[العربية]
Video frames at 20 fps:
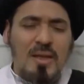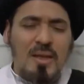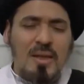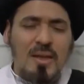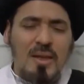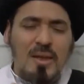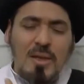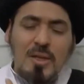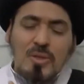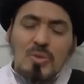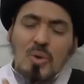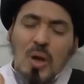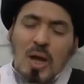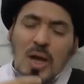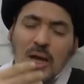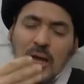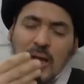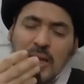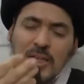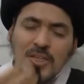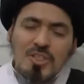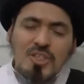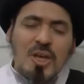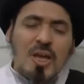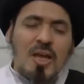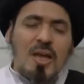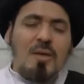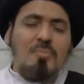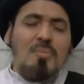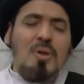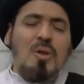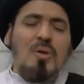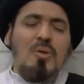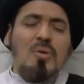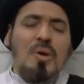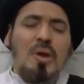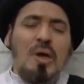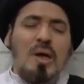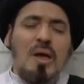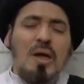لتعالجها
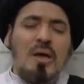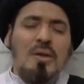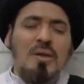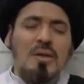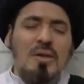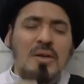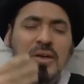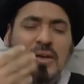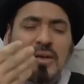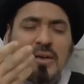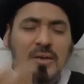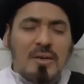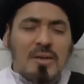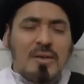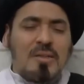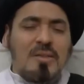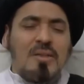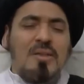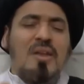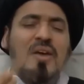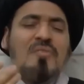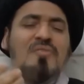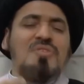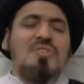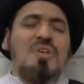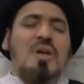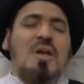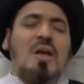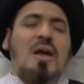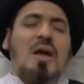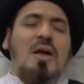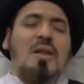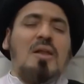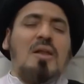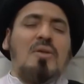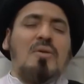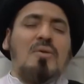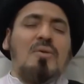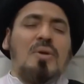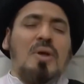بالقرآن اعرض نفسك على
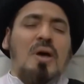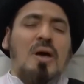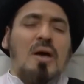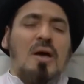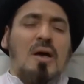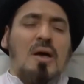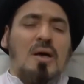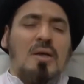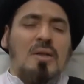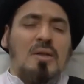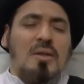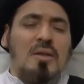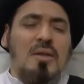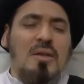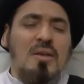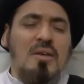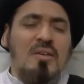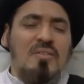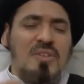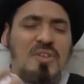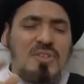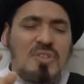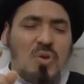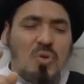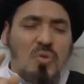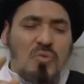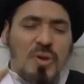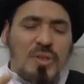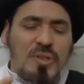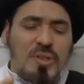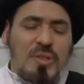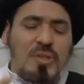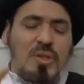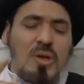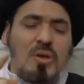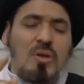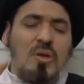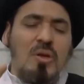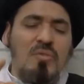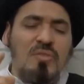القرآن فسوف,
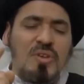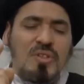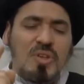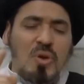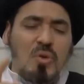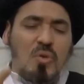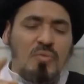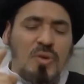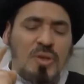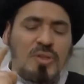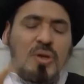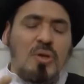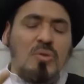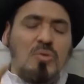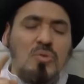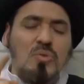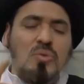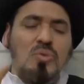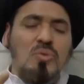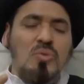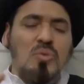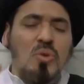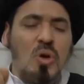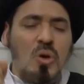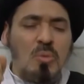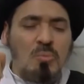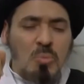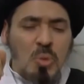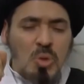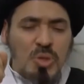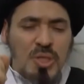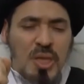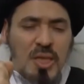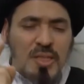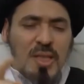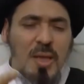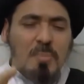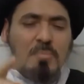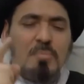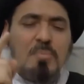فسوف تكون
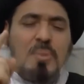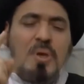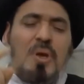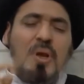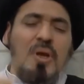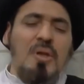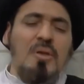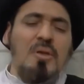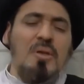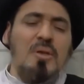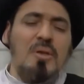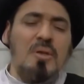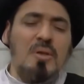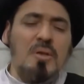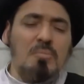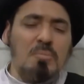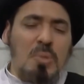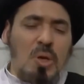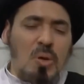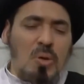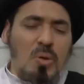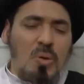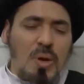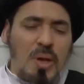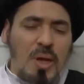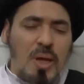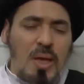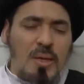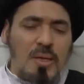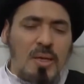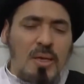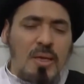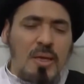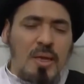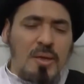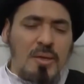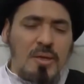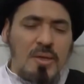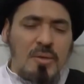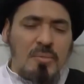متدبرا بالقرآن
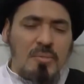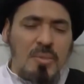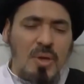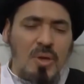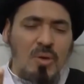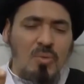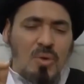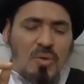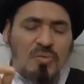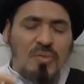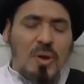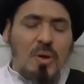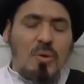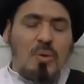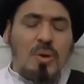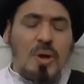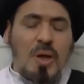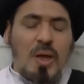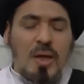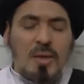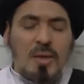الكريم وفي القرآن